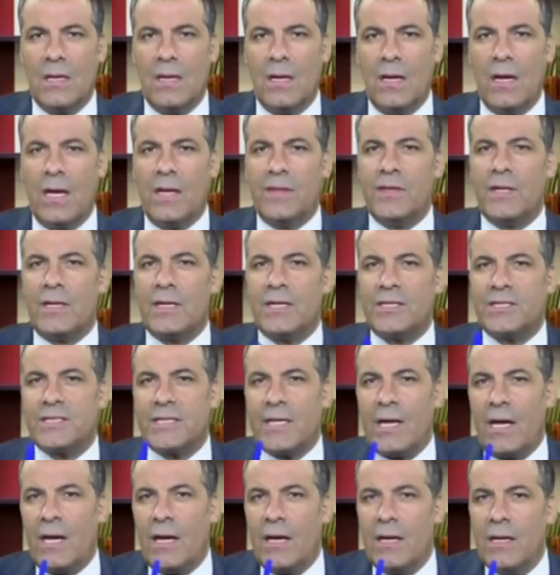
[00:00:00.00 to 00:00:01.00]
هذا
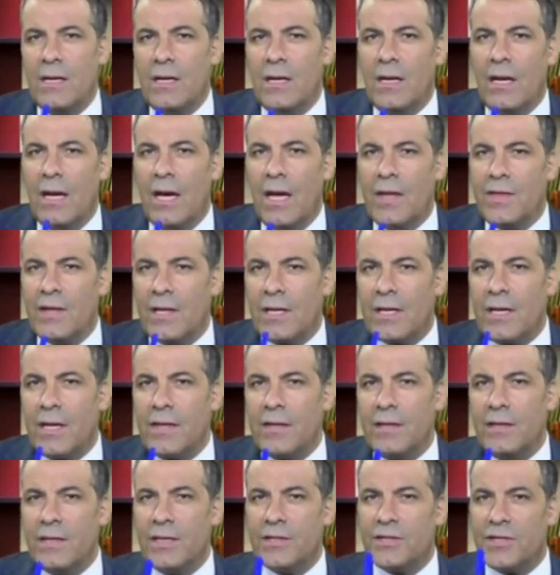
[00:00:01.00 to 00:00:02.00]
القصة هذه
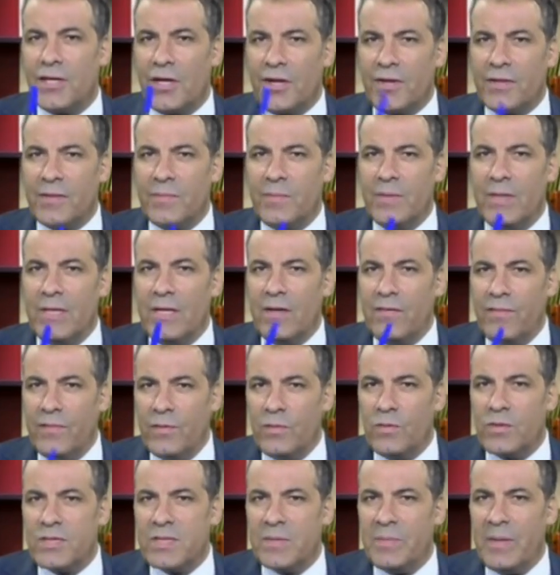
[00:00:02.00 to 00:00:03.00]
القضية طرد من
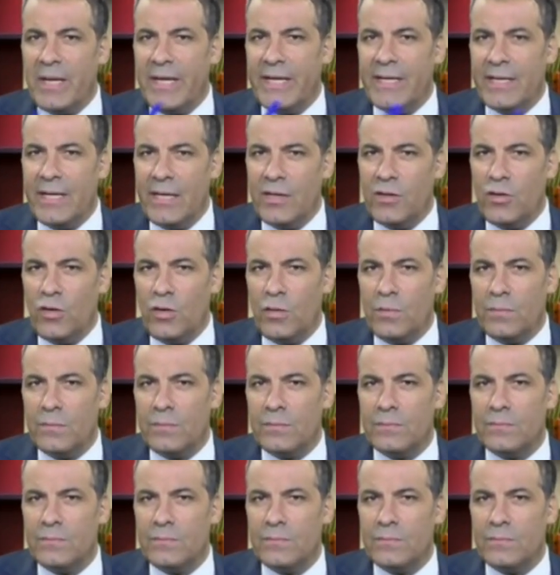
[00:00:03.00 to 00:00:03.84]
2007 إلى اليوم